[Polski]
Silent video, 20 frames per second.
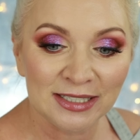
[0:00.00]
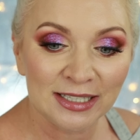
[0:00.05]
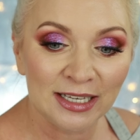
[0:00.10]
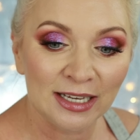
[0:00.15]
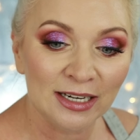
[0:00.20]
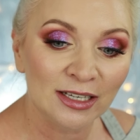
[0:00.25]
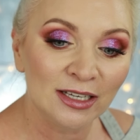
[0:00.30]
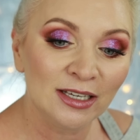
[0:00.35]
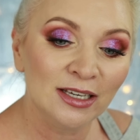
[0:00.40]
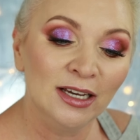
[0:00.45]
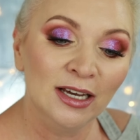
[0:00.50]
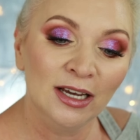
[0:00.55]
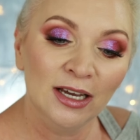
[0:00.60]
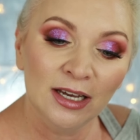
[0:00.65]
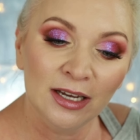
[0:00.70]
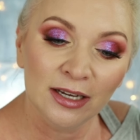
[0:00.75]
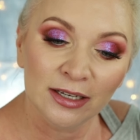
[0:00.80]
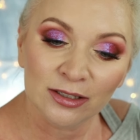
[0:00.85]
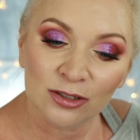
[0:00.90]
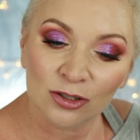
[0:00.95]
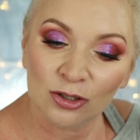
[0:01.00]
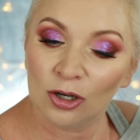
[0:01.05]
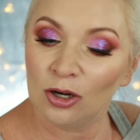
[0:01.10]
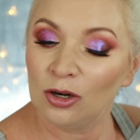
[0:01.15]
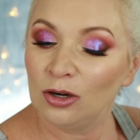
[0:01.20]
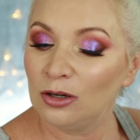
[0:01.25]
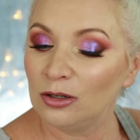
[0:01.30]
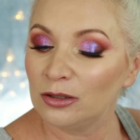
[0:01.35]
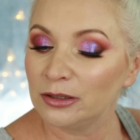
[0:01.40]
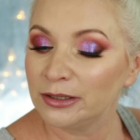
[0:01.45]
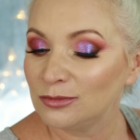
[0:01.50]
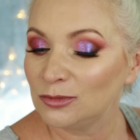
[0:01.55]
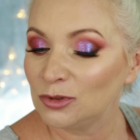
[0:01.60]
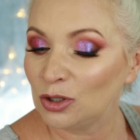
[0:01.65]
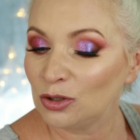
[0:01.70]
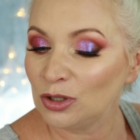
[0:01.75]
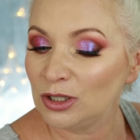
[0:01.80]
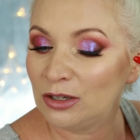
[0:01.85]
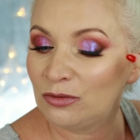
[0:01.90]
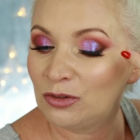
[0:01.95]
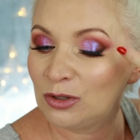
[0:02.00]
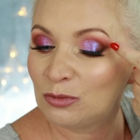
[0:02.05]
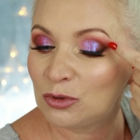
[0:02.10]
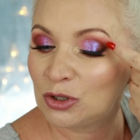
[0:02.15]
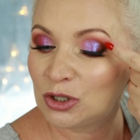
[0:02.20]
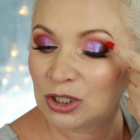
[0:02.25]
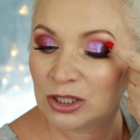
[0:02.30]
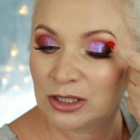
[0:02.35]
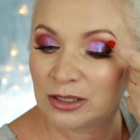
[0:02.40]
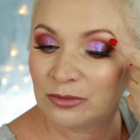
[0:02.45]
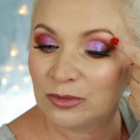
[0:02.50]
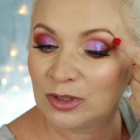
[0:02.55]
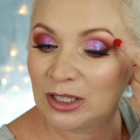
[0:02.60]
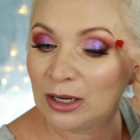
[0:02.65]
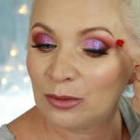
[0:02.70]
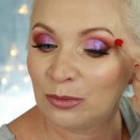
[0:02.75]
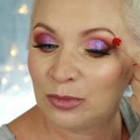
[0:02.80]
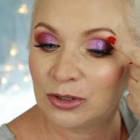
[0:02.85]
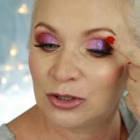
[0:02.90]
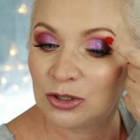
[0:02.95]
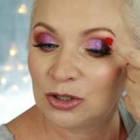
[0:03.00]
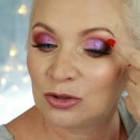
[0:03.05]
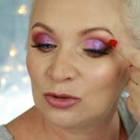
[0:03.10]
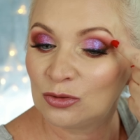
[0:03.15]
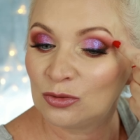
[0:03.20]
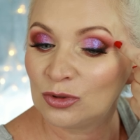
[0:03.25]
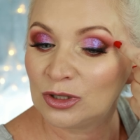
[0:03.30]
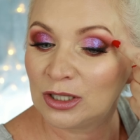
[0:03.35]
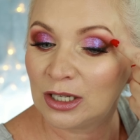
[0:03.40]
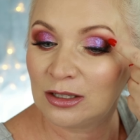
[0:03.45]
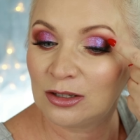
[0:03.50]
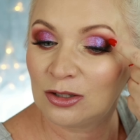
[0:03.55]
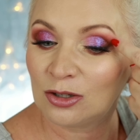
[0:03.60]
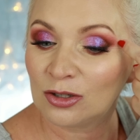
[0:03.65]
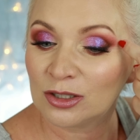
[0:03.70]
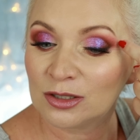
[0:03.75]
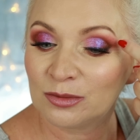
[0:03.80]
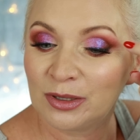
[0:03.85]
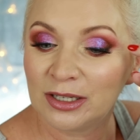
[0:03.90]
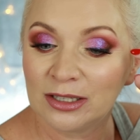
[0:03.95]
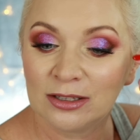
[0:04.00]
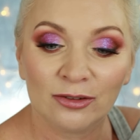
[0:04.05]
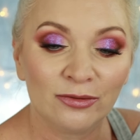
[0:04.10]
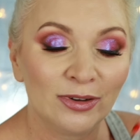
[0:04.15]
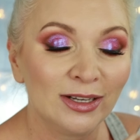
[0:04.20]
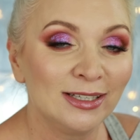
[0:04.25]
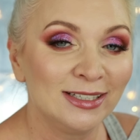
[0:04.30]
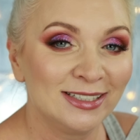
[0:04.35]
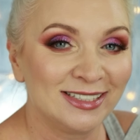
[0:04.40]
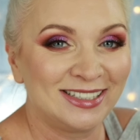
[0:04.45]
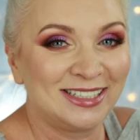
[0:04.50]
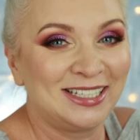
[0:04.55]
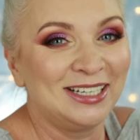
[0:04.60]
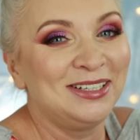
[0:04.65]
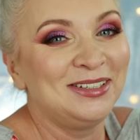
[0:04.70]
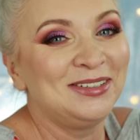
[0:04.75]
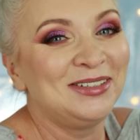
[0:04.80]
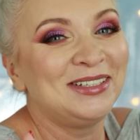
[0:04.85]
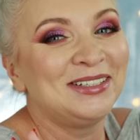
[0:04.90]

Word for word: iskierki, to no nie wiem, czy jakby, czy tutaj to rozblendowanie z tym